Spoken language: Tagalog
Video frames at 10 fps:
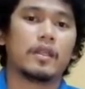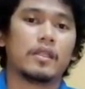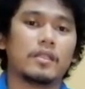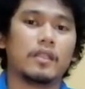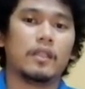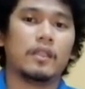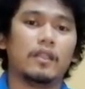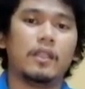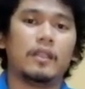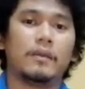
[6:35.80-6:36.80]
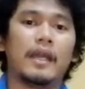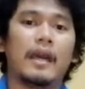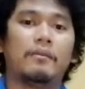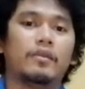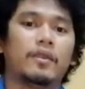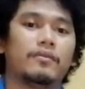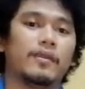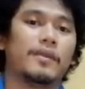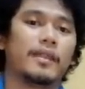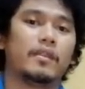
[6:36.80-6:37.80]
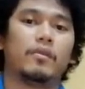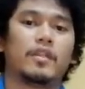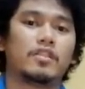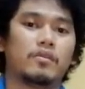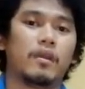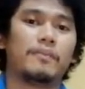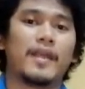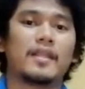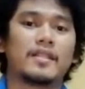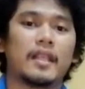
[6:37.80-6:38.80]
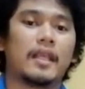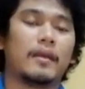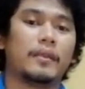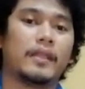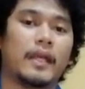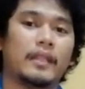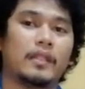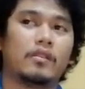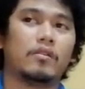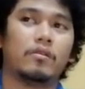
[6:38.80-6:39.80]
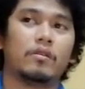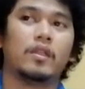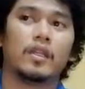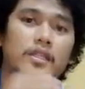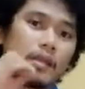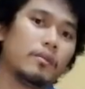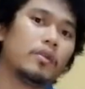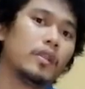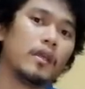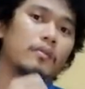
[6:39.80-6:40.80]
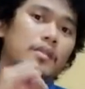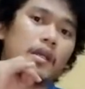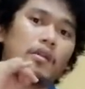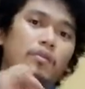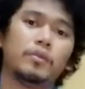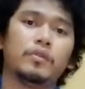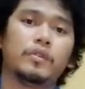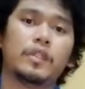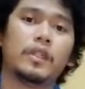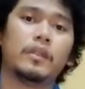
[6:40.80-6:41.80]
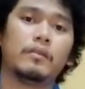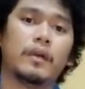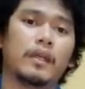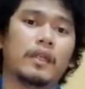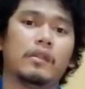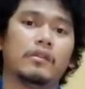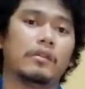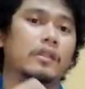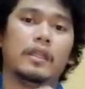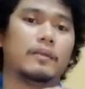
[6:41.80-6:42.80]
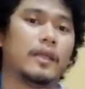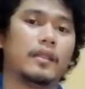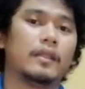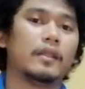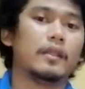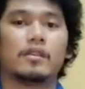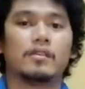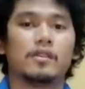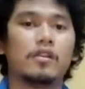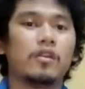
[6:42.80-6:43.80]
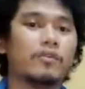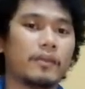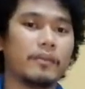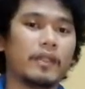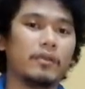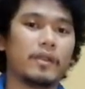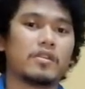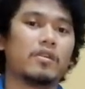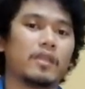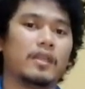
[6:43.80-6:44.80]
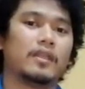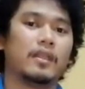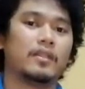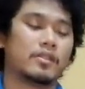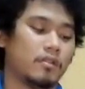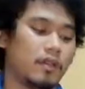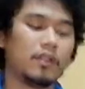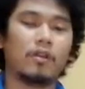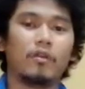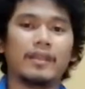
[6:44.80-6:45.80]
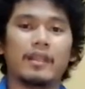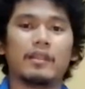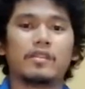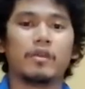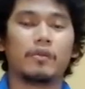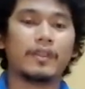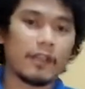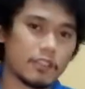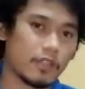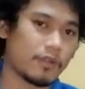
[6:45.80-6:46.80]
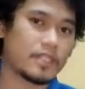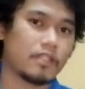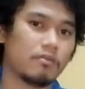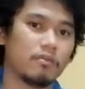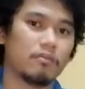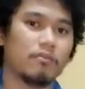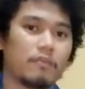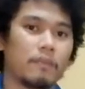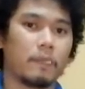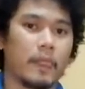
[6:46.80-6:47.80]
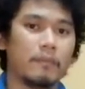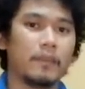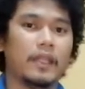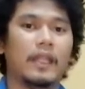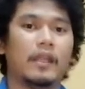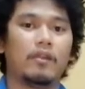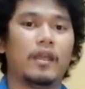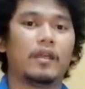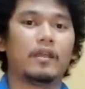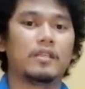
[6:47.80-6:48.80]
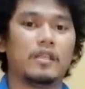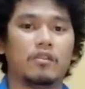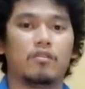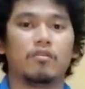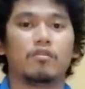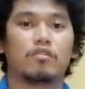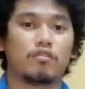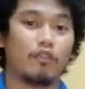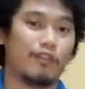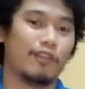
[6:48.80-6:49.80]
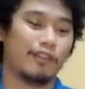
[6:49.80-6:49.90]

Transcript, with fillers: Kasi hindi naman naabot ng 500 watts yung appliance na kabit natin. Kung isang modem, isang computer, mga ganun, hindi naman. Siguro 500 watts okay na din. So ito 1,000 1,000 watts yung pinili ko lang kasi ito yung gusto ko.